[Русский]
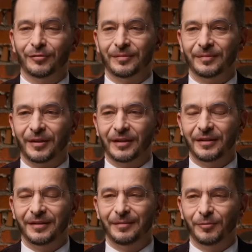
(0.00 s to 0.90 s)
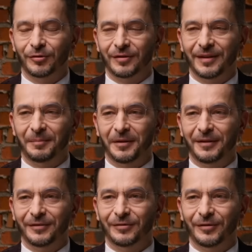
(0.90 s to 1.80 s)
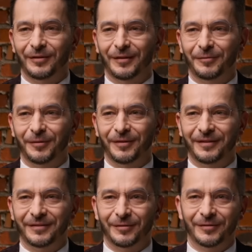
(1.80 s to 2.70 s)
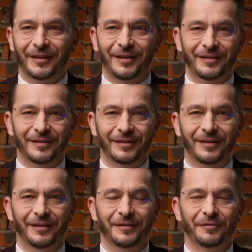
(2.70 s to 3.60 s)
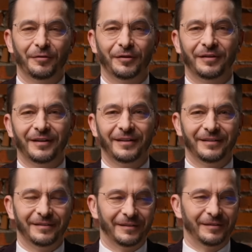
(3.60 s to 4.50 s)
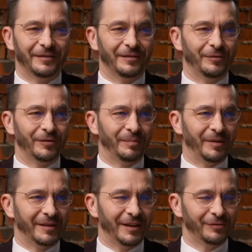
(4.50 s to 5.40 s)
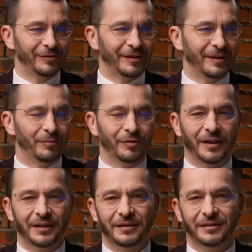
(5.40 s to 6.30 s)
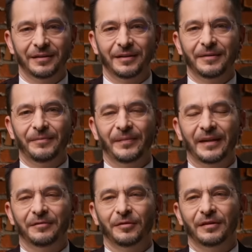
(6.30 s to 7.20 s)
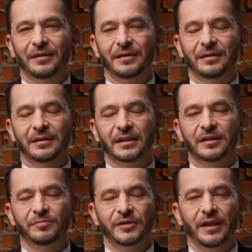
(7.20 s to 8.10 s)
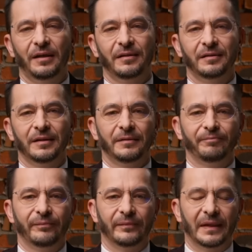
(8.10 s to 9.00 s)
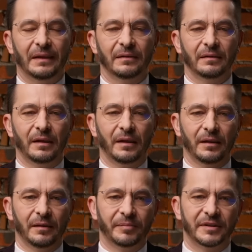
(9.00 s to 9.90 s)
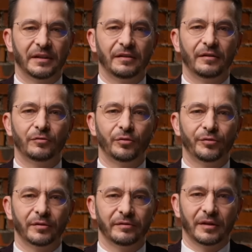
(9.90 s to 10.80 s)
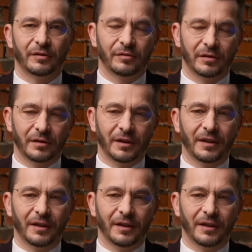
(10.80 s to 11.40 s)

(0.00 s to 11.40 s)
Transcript: что он ходить не может, там, что это такое, что за лидер, вот. Э, ноги подкашиваются, колобок катится. Вот. А на самом деле э, для представителей культуры, в которых